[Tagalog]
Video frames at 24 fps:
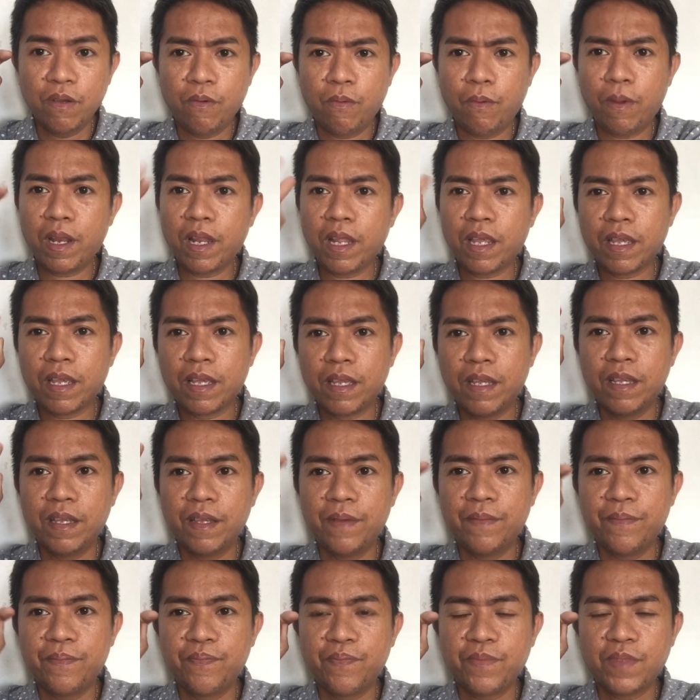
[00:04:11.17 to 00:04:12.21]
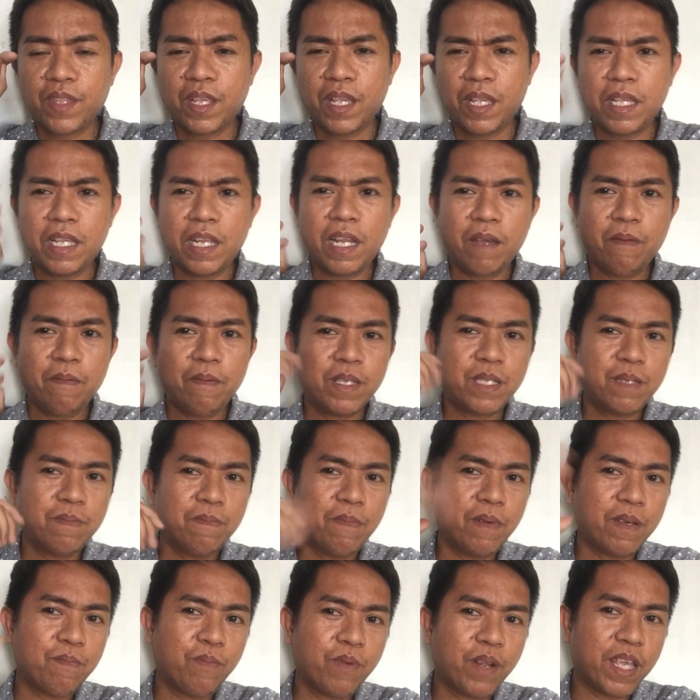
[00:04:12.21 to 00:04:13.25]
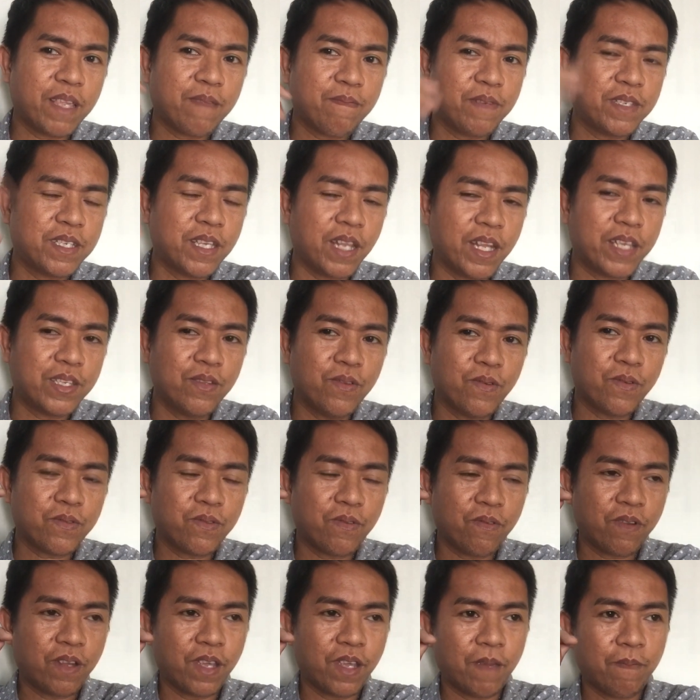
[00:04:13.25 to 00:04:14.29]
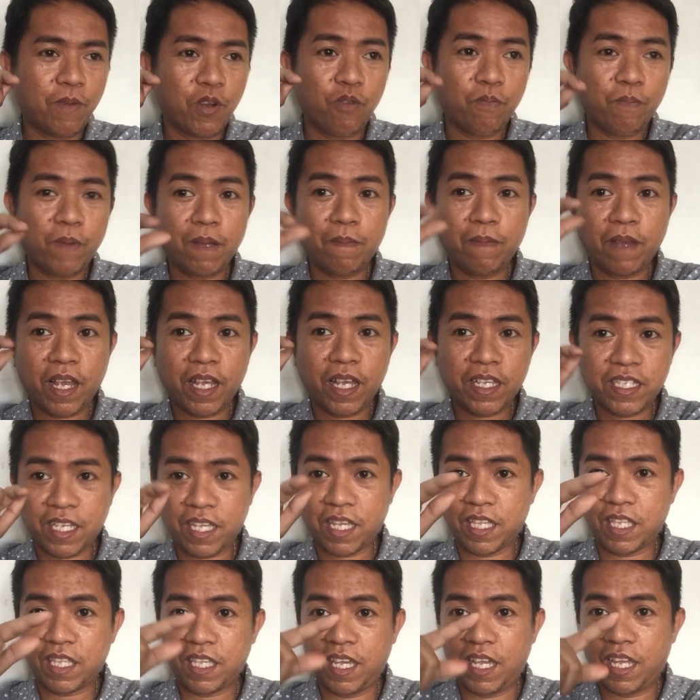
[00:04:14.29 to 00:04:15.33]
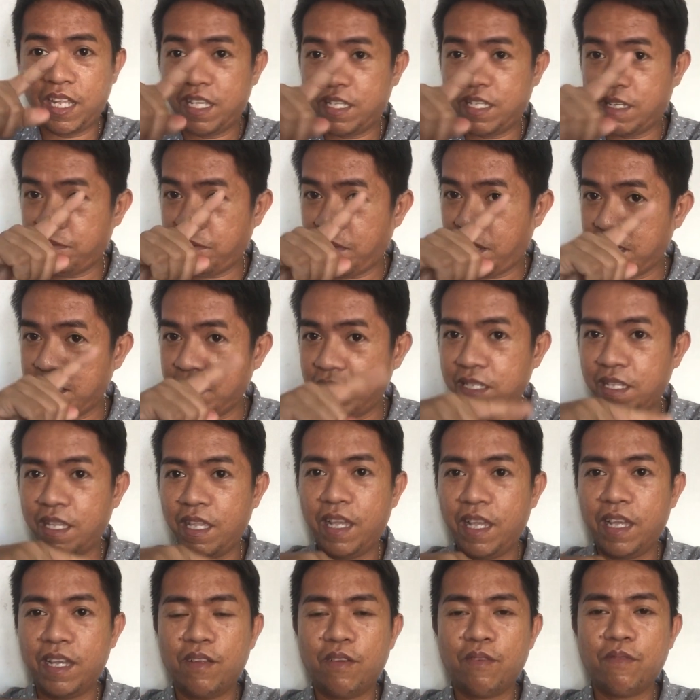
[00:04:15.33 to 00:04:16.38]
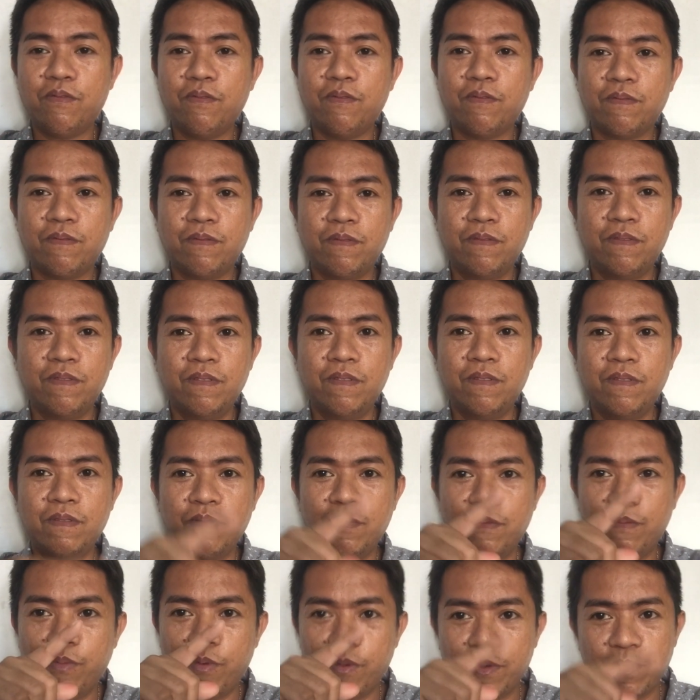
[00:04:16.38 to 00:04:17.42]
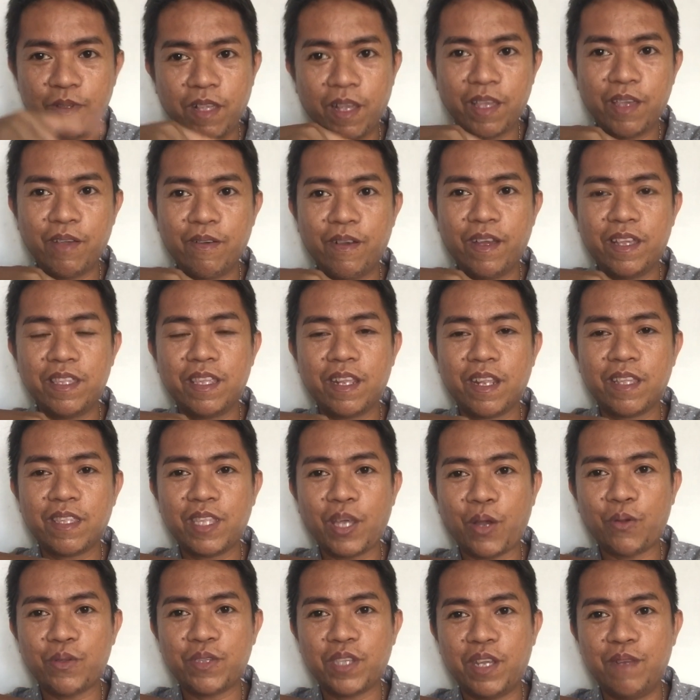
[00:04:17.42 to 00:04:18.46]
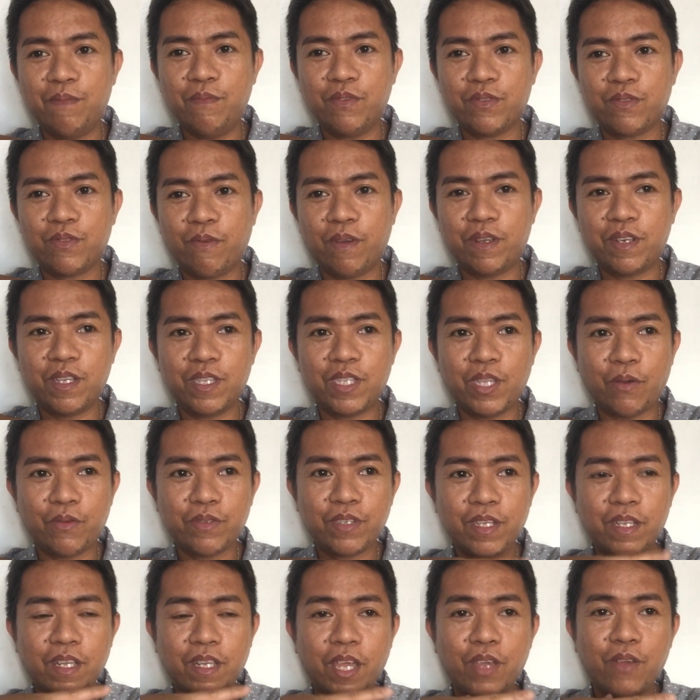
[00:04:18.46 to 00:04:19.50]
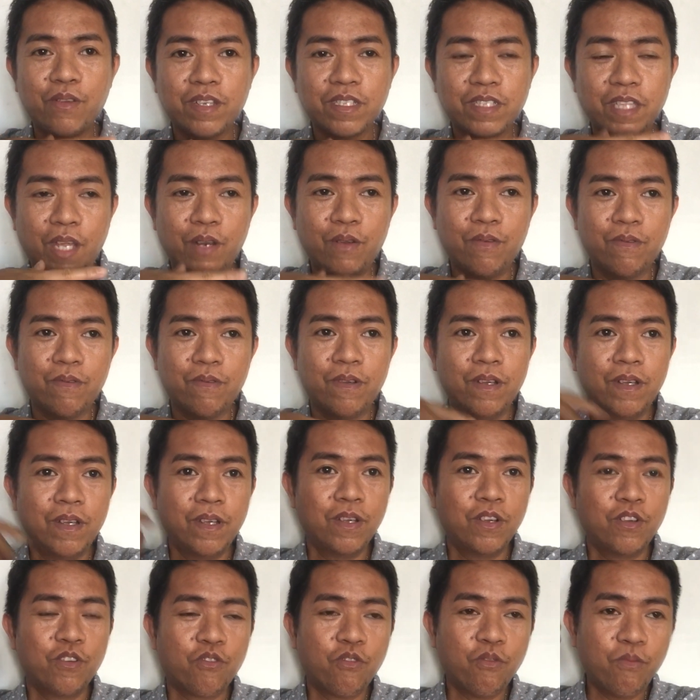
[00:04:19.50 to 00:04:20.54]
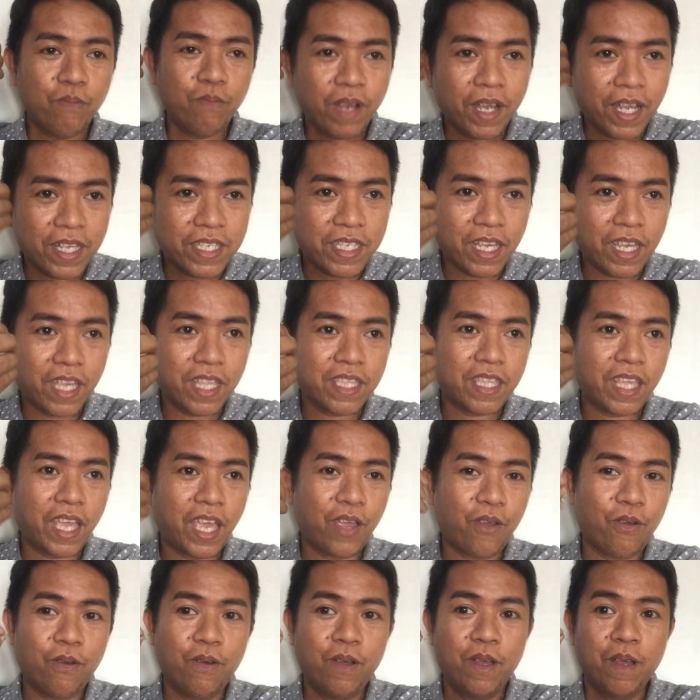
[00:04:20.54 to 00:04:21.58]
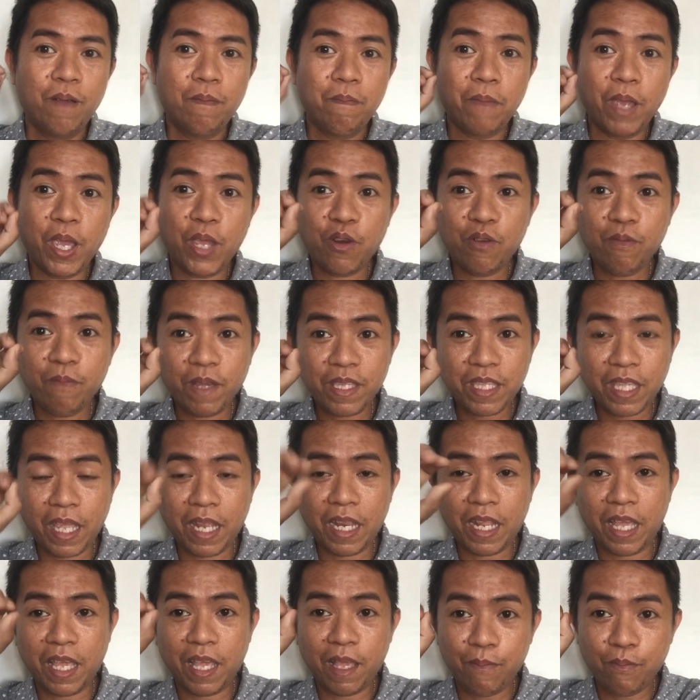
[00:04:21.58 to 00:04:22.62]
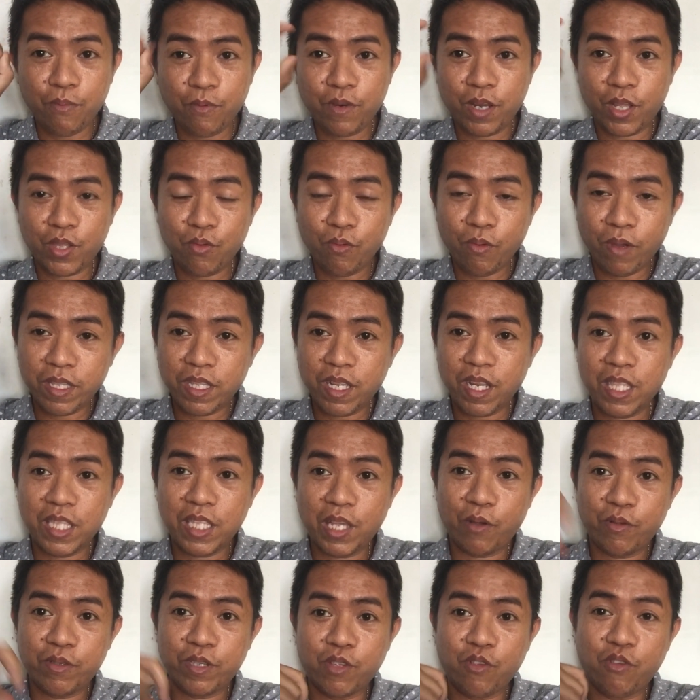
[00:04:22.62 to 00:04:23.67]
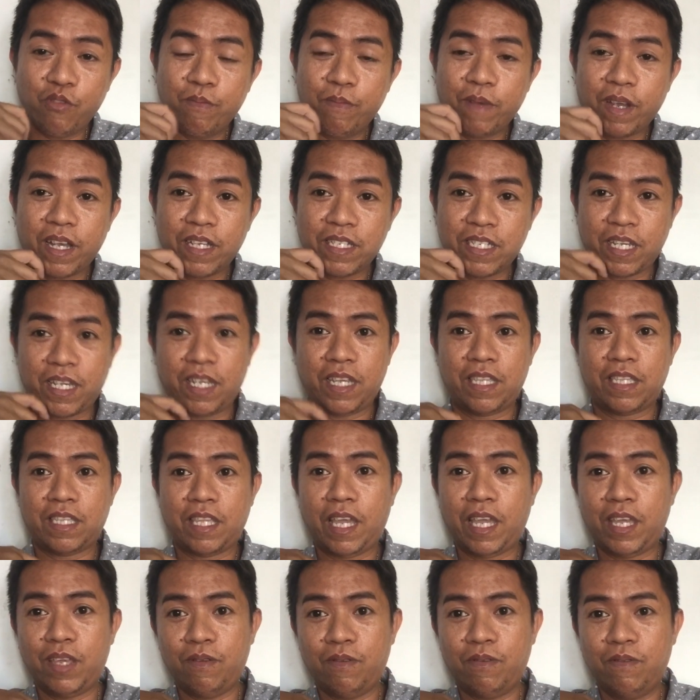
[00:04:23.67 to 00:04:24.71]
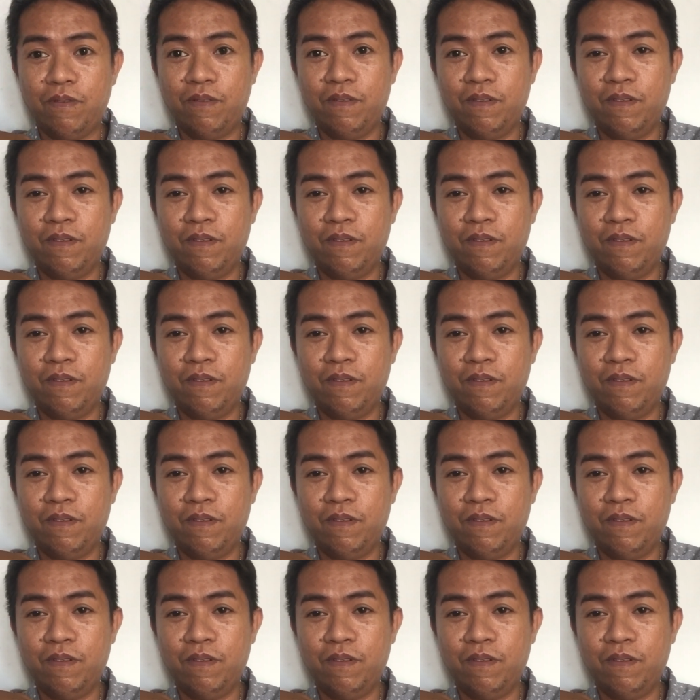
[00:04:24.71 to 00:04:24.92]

wala. Sila, mas bright pa sila sa doktor eh. Pero pag magkasakit yan, isang beses lang ako. Ubos lang yung 100,000 mo, 200,000. Ngayon ang tanong, kung magkasakit tayo, meron ba tayo ng ipon na 200,000 kung makasakit tayo?